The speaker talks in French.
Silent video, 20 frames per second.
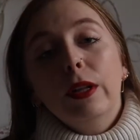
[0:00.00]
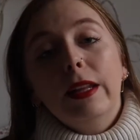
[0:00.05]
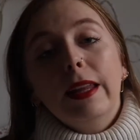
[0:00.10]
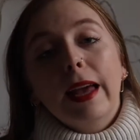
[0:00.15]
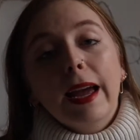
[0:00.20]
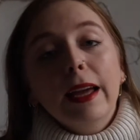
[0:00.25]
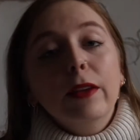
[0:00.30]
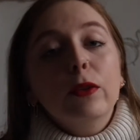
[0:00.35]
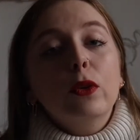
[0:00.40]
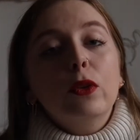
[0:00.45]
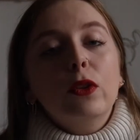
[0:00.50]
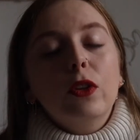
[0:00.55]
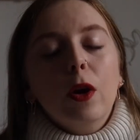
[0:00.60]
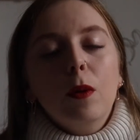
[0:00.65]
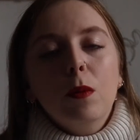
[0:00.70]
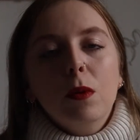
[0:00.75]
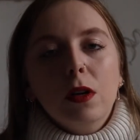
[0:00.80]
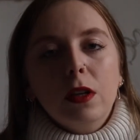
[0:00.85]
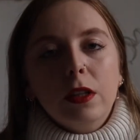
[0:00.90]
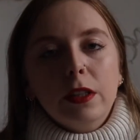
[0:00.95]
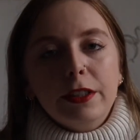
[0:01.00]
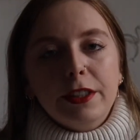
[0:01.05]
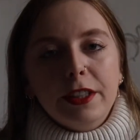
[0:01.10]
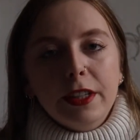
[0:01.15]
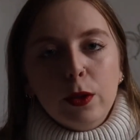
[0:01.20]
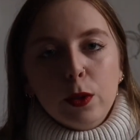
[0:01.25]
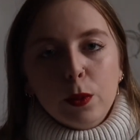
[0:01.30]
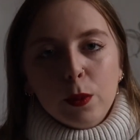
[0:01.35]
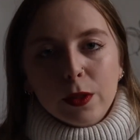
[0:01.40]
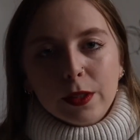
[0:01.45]
13 octobre, euh, j'ai
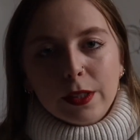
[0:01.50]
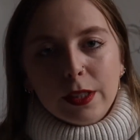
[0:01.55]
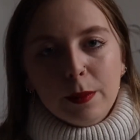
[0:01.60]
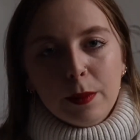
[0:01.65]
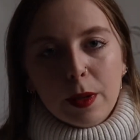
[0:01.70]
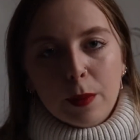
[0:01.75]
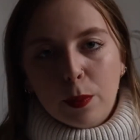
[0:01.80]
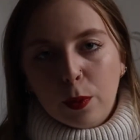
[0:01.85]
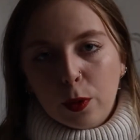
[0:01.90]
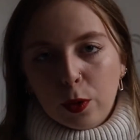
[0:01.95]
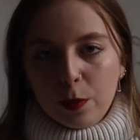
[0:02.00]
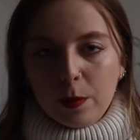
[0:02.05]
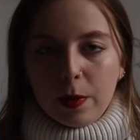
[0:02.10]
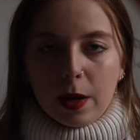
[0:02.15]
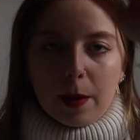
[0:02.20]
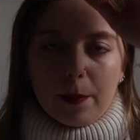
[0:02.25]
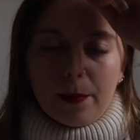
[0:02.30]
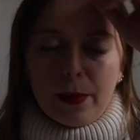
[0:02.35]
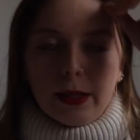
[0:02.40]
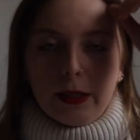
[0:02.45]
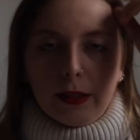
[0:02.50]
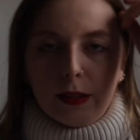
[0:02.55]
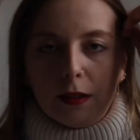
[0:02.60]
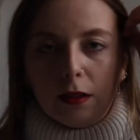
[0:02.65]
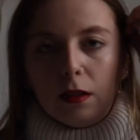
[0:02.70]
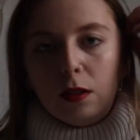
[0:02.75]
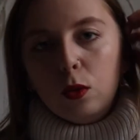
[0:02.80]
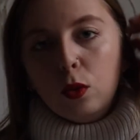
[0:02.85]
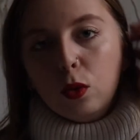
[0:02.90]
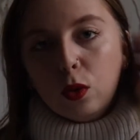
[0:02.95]
commencé ma première
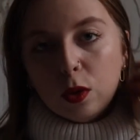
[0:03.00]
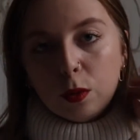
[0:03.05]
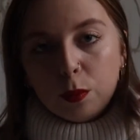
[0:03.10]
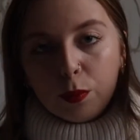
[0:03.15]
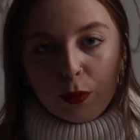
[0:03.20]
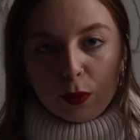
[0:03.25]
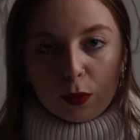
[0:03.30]
matinée au campus